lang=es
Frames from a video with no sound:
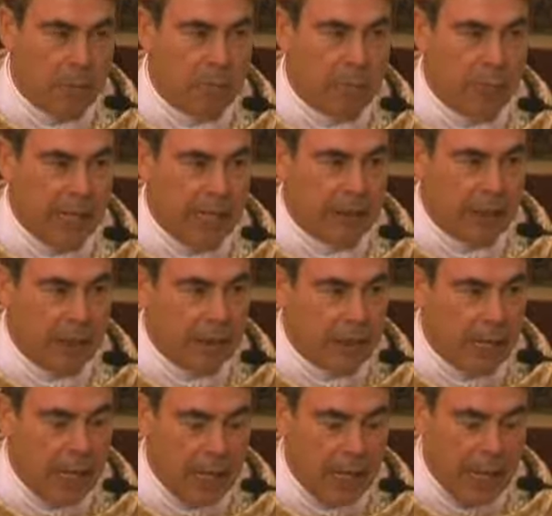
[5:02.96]

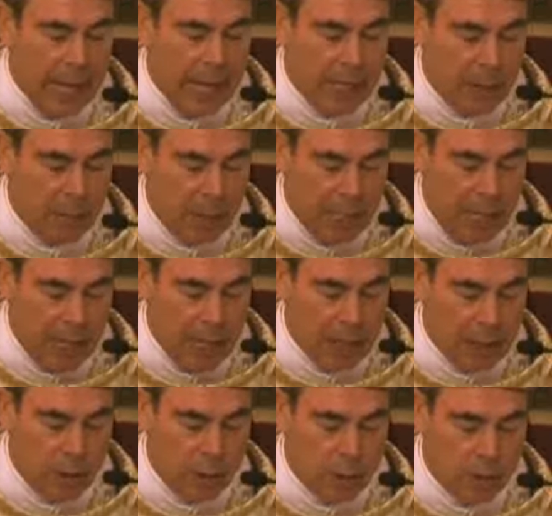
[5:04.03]
pretender eliminar a
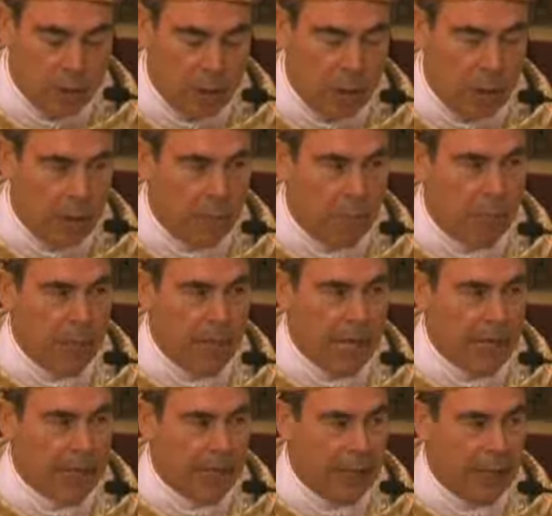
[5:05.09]
Dios
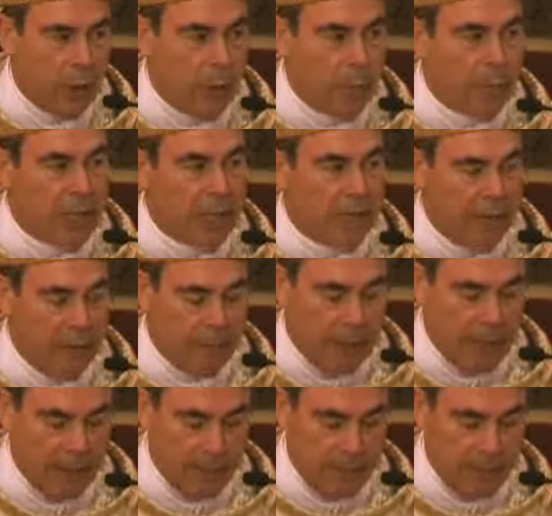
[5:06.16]
para que el hombre viva.